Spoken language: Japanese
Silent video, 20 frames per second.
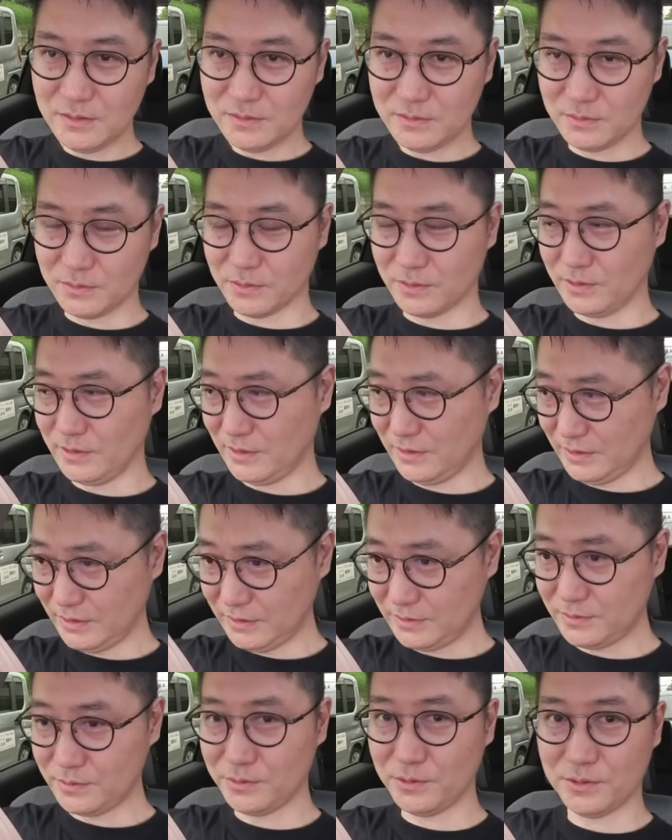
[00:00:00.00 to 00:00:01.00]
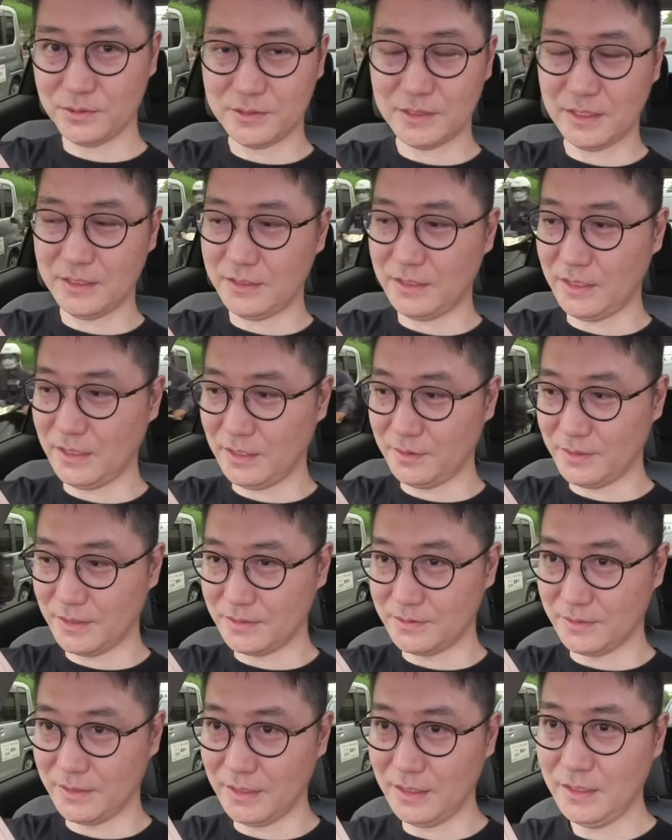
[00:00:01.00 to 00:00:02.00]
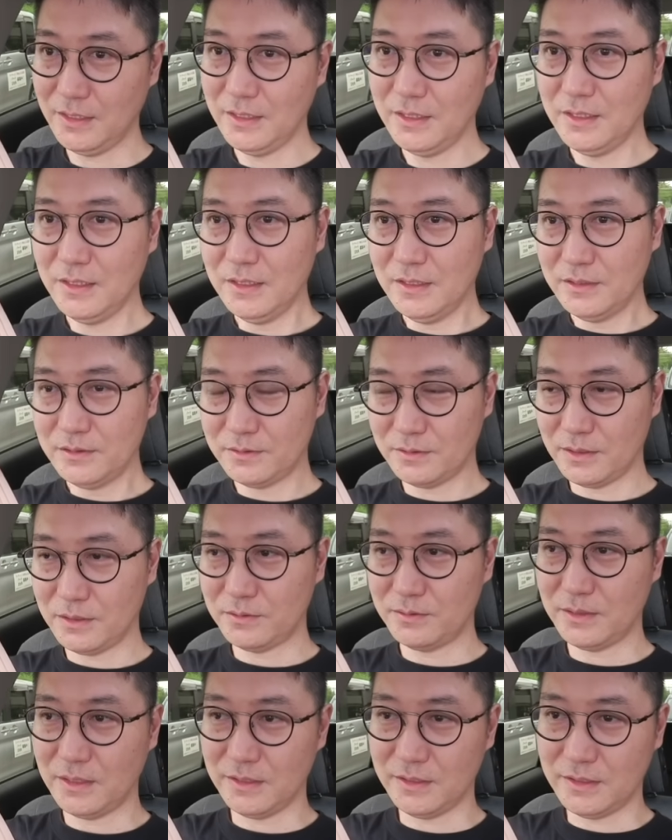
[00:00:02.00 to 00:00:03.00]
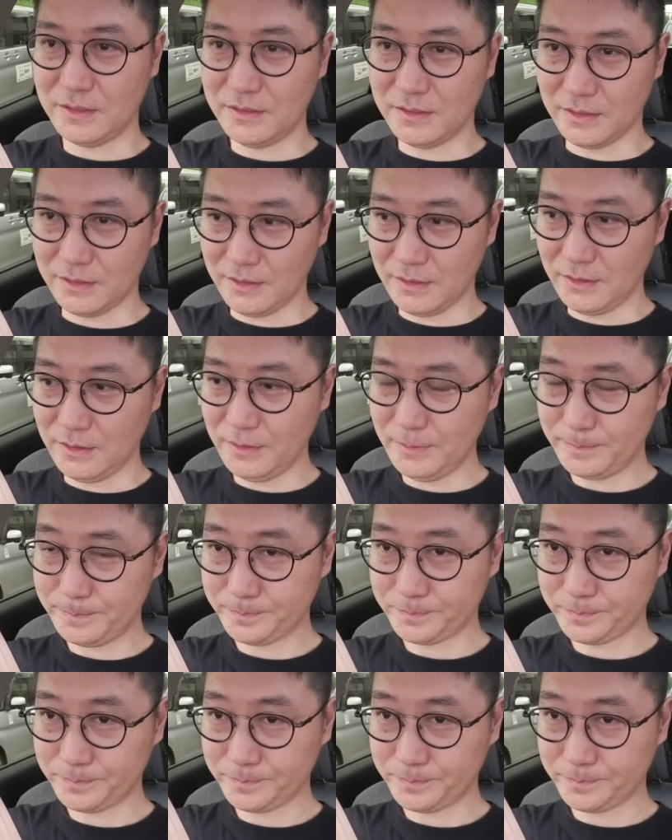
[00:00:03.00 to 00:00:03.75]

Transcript: そう必要最低限のやつねそれぐらいでしたね